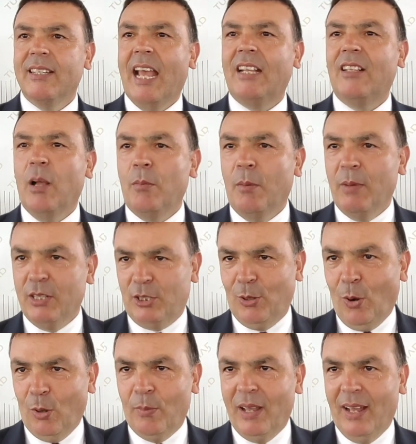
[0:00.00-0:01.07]
reklam
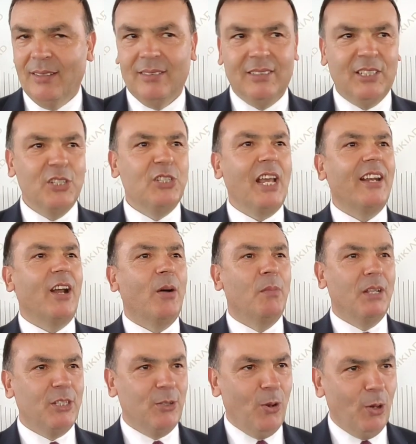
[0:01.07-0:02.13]
amaçlı olmayan, ticari
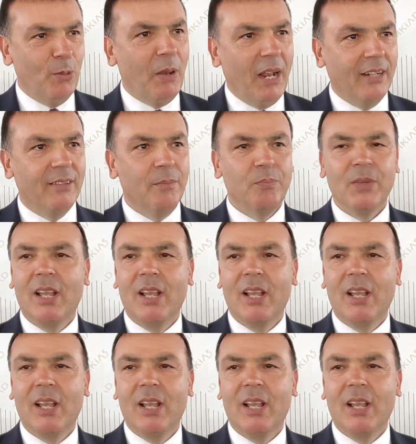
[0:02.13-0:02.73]
amaçlı olmayan,